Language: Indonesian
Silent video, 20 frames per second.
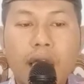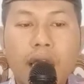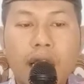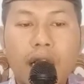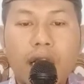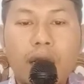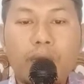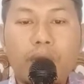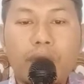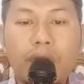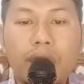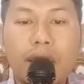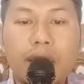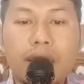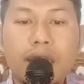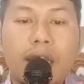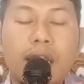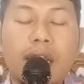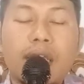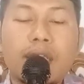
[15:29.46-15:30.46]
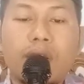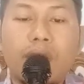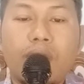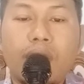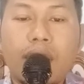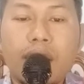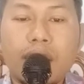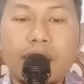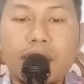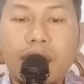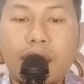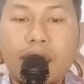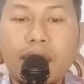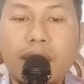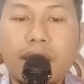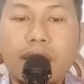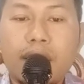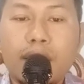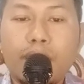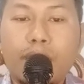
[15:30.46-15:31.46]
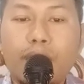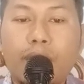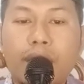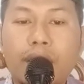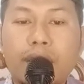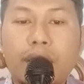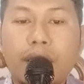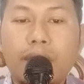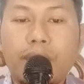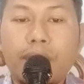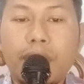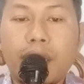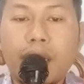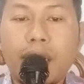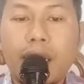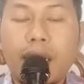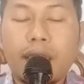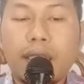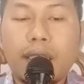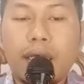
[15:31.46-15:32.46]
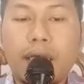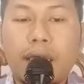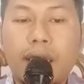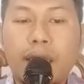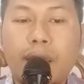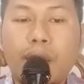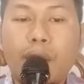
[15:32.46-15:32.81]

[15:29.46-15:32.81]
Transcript: kemudian salah seorang dari keduanya berkata